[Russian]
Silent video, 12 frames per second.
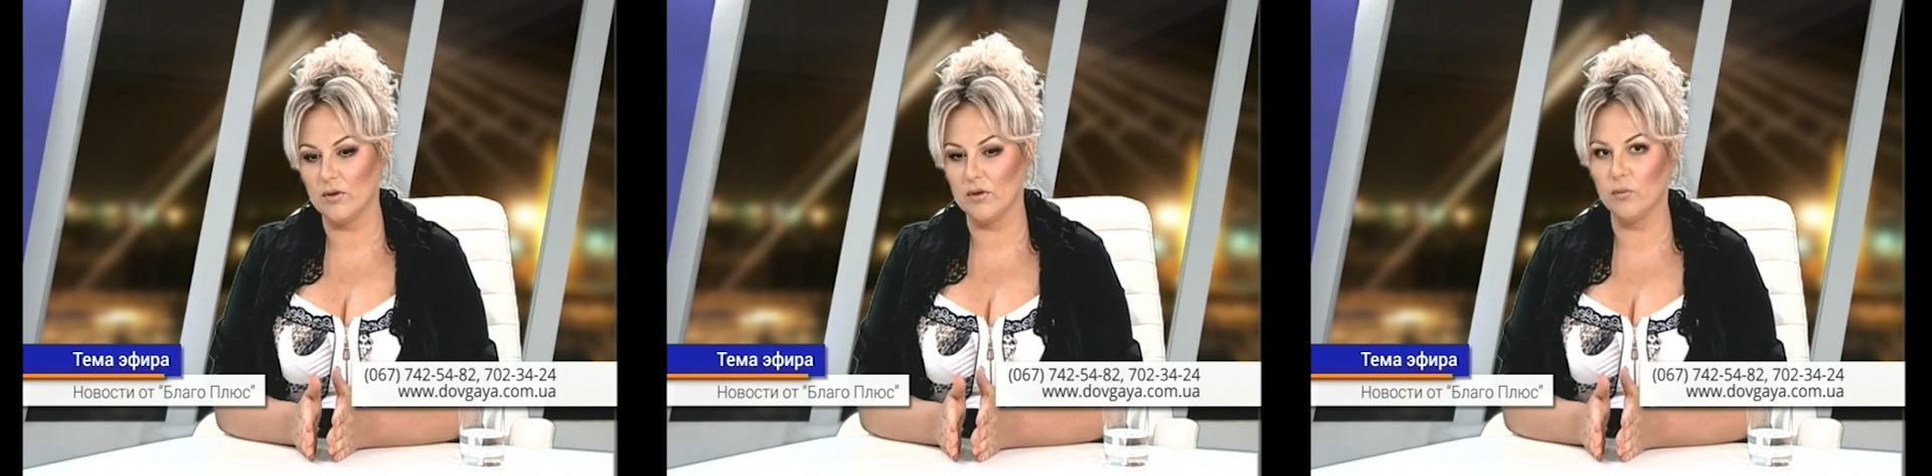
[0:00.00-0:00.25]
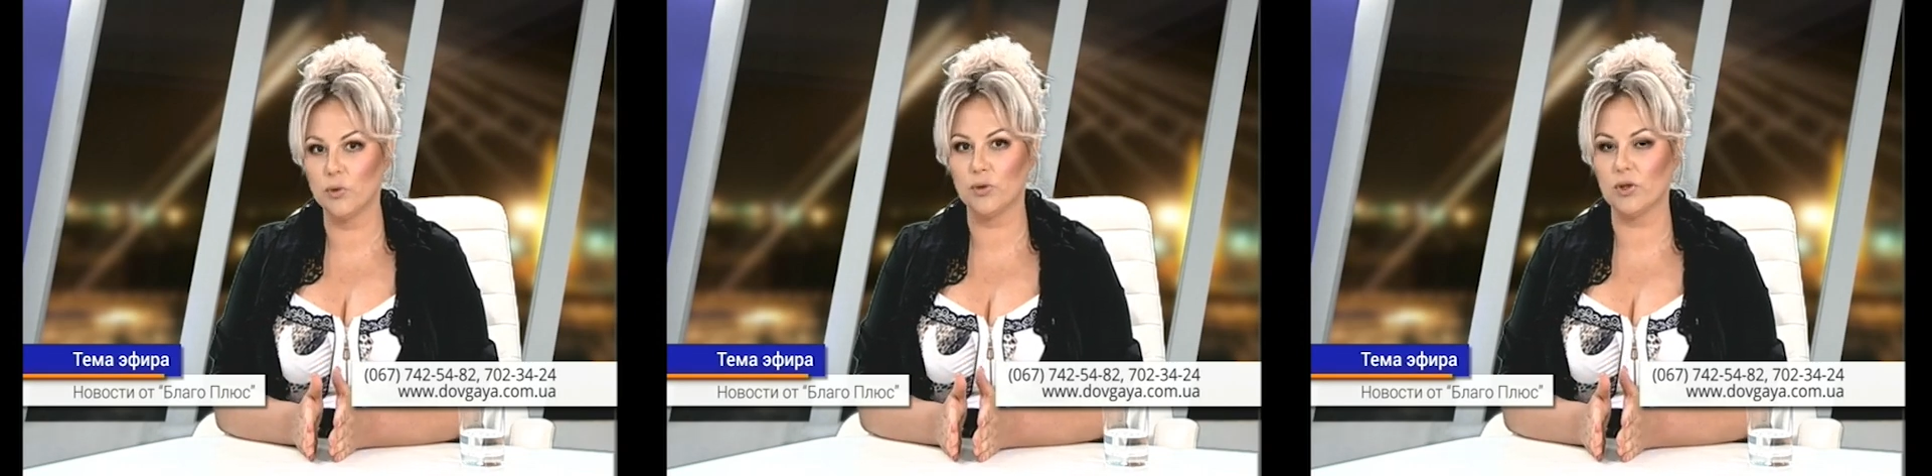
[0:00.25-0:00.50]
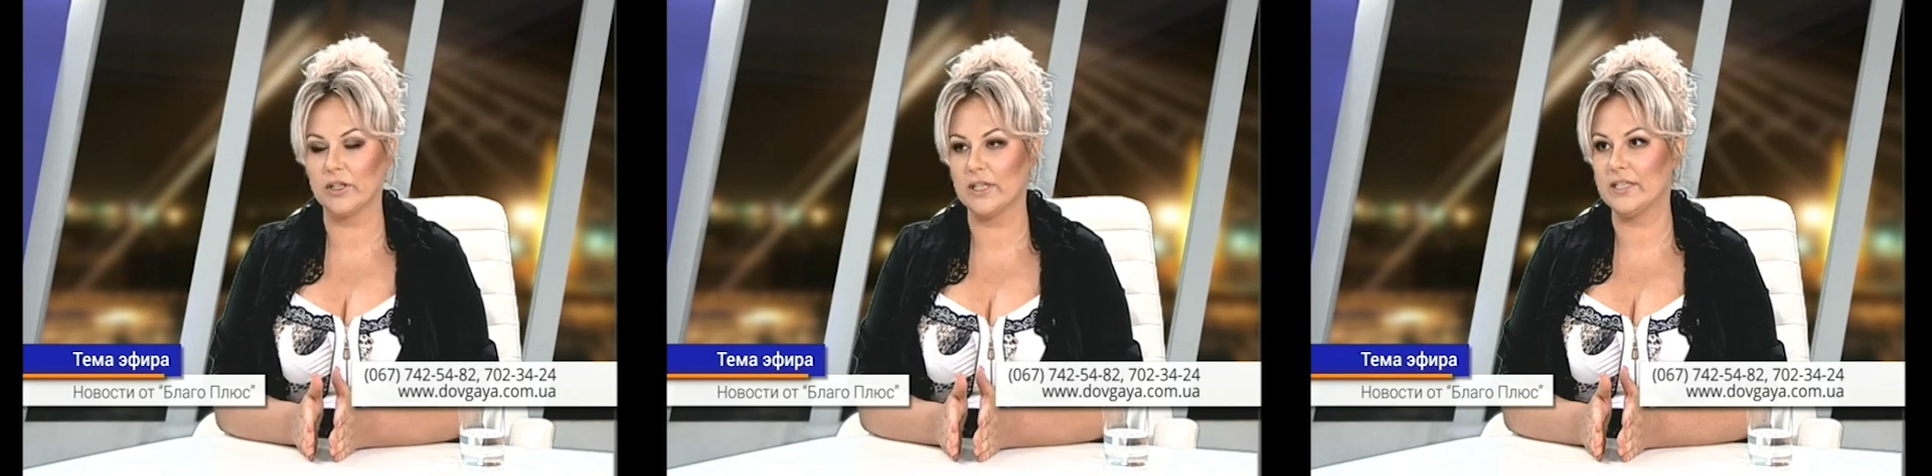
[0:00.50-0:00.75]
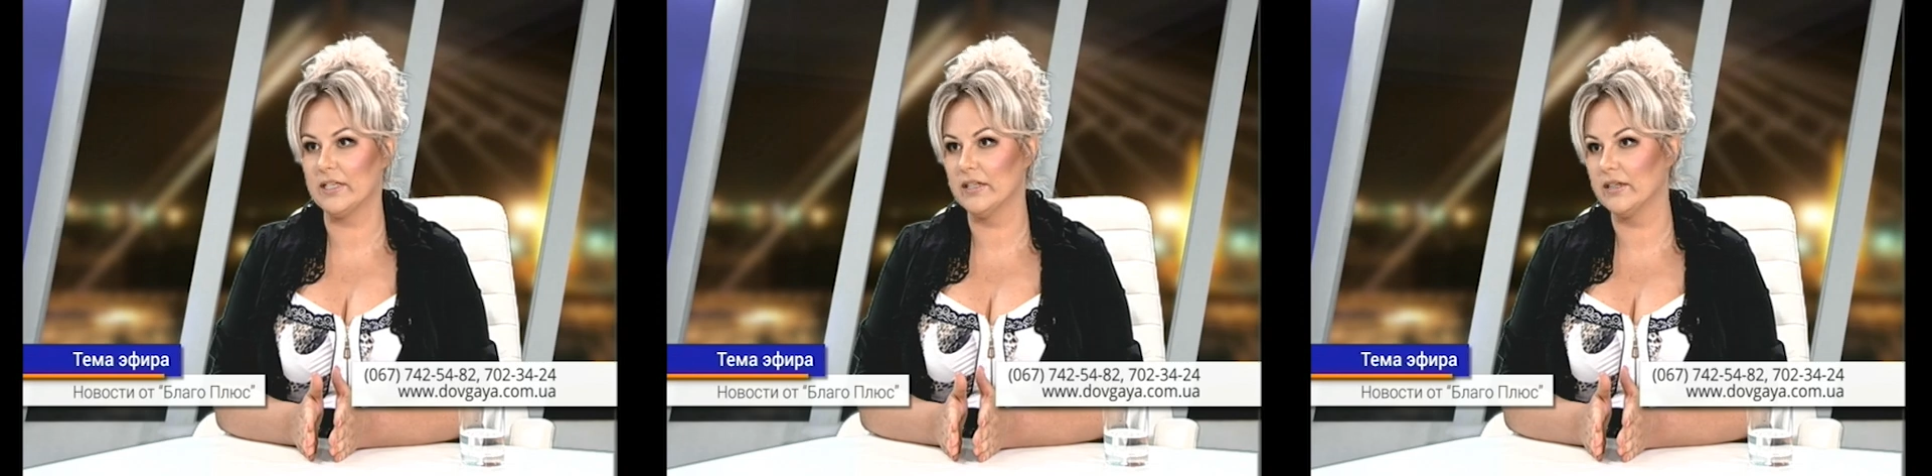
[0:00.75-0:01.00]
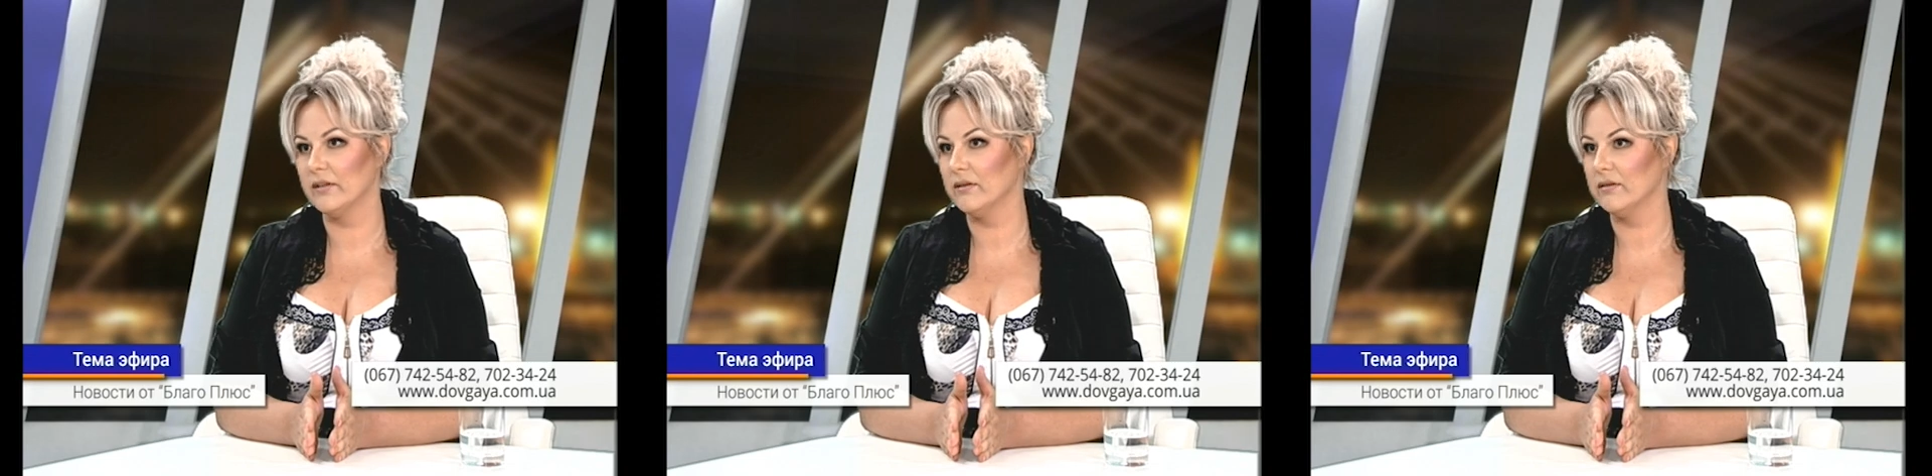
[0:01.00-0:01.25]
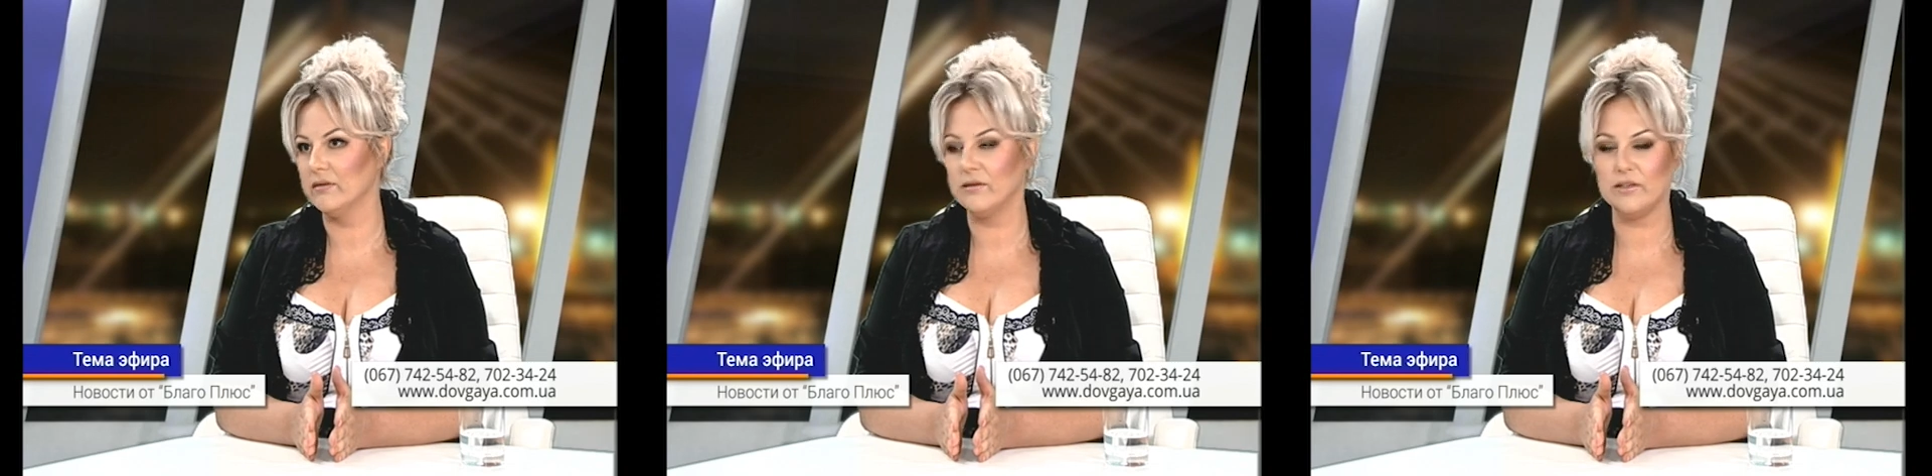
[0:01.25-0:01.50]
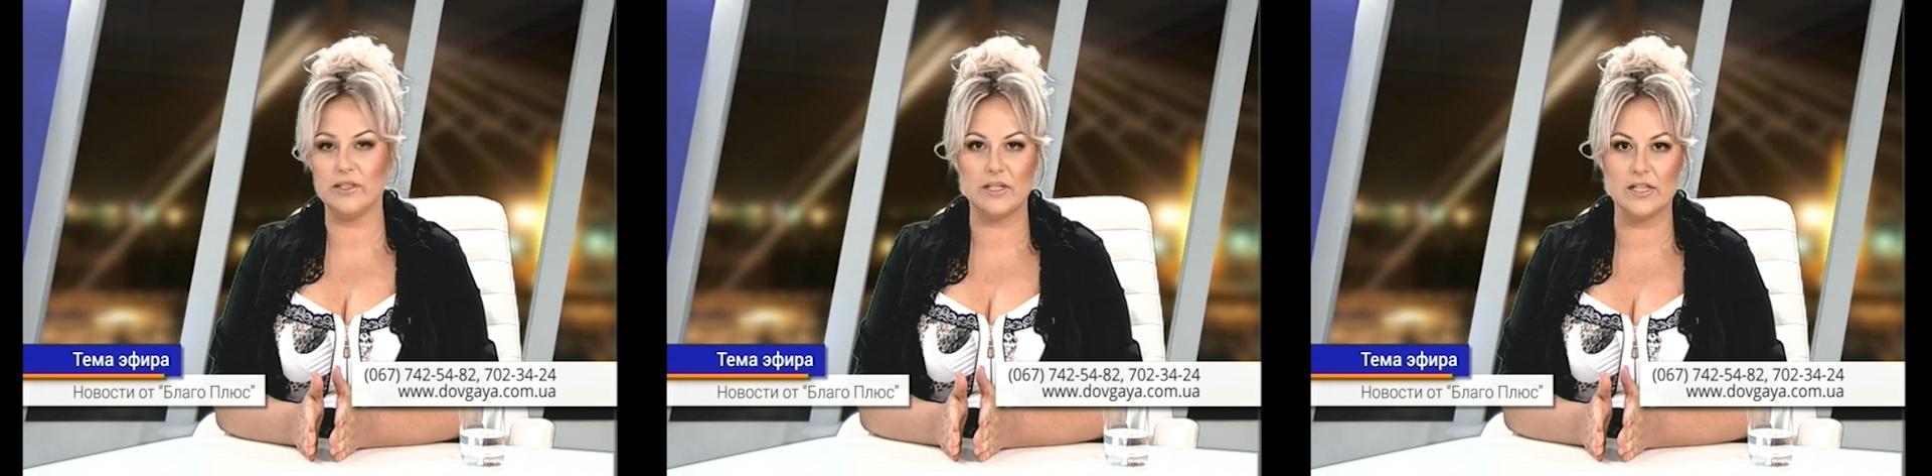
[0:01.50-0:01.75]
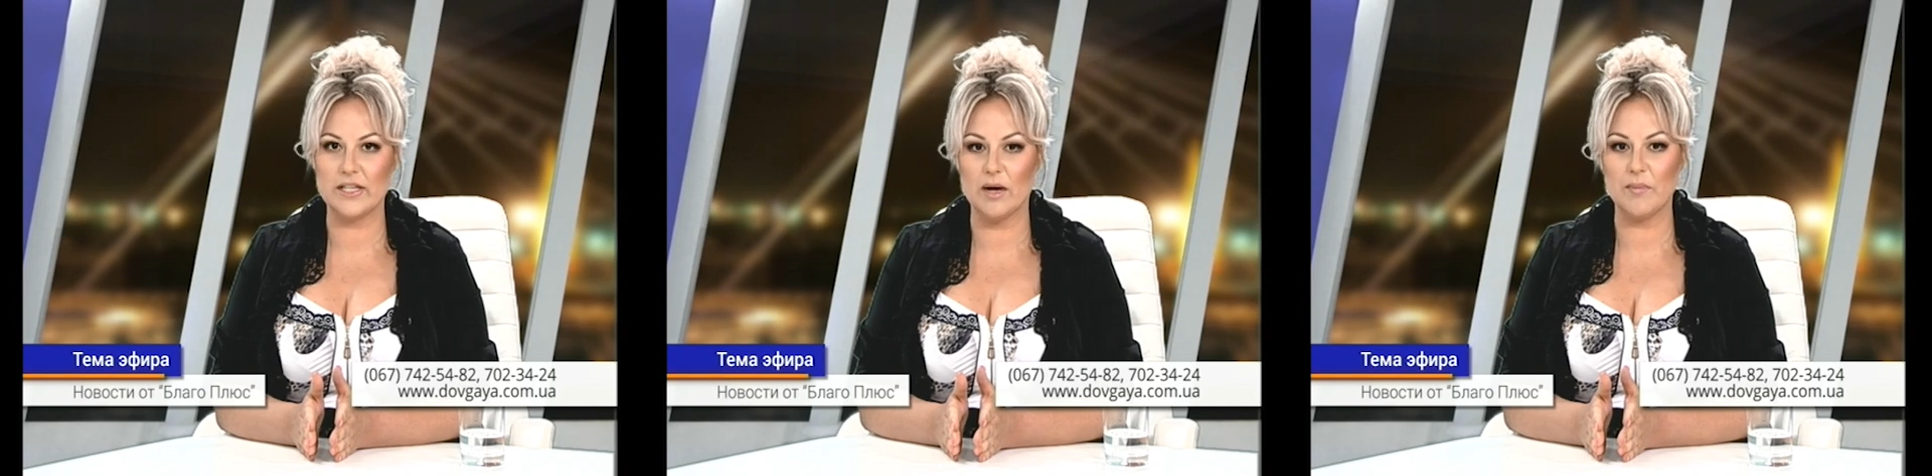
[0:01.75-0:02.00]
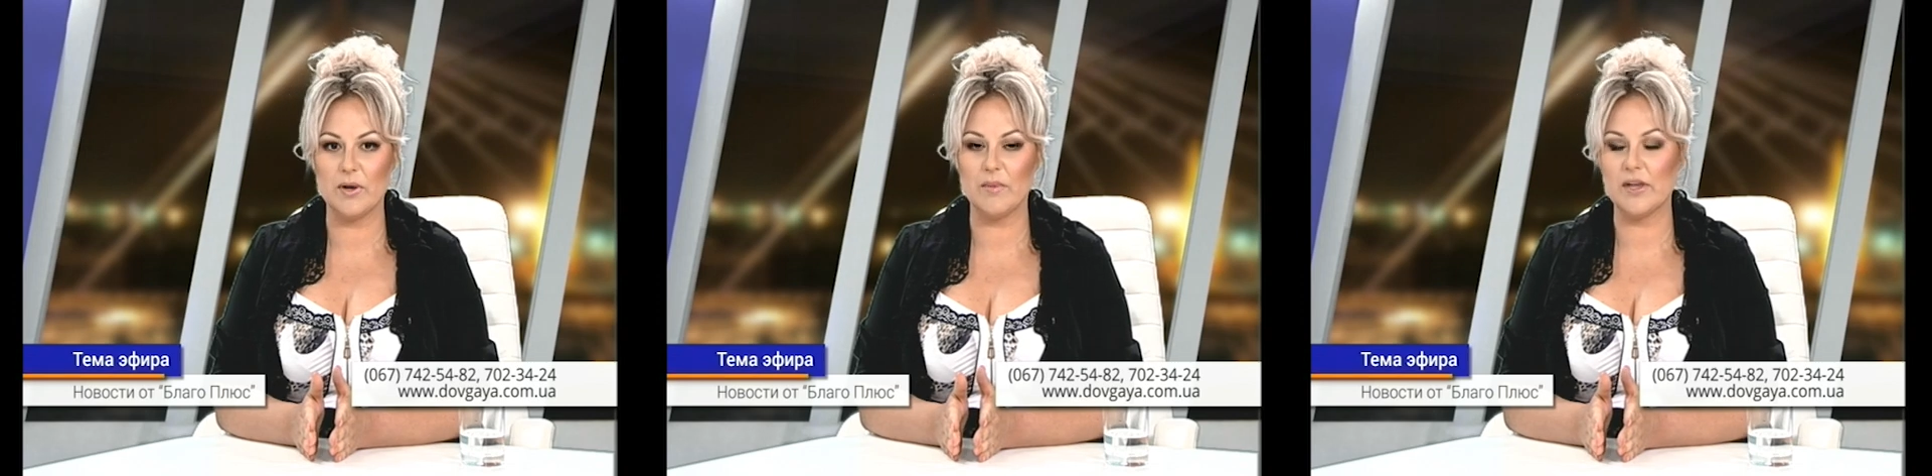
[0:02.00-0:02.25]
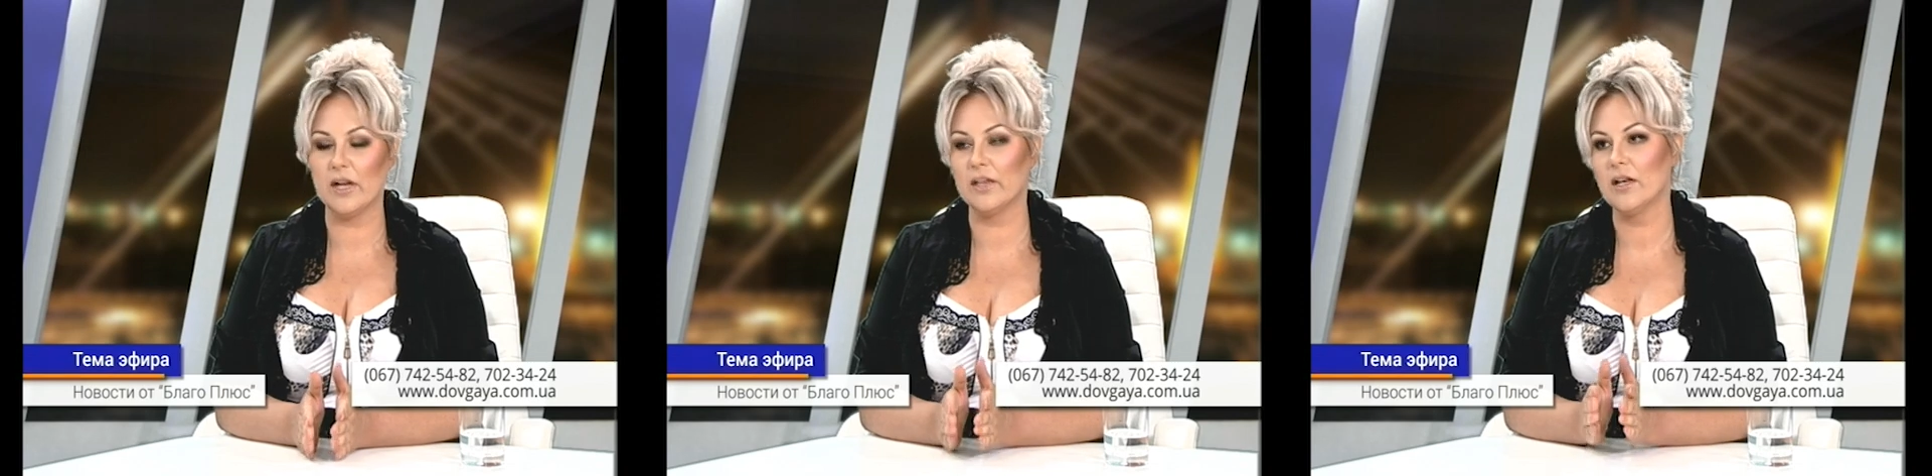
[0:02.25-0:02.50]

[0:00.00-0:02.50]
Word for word: бутулотоксины нельзя применять,